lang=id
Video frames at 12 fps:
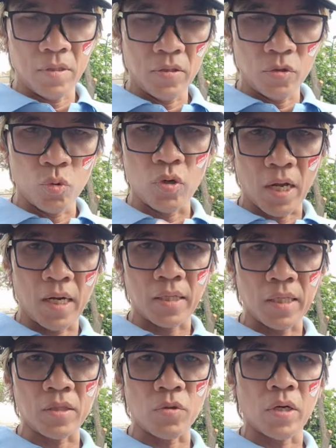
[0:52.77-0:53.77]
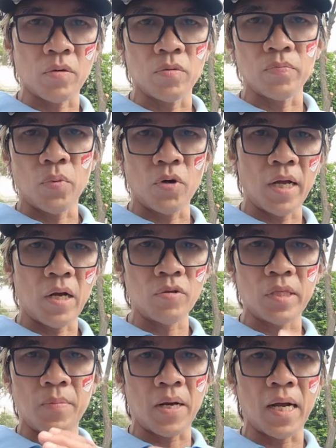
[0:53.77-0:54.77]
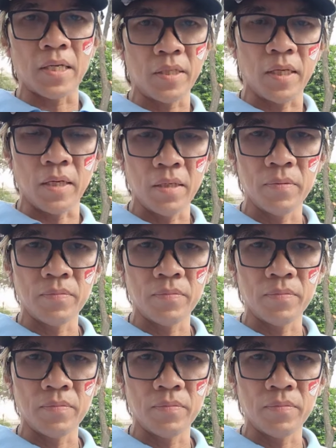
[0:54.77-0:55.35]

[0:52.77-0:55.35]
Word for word: suka lihat TikTok aku. Oke aku terima kasih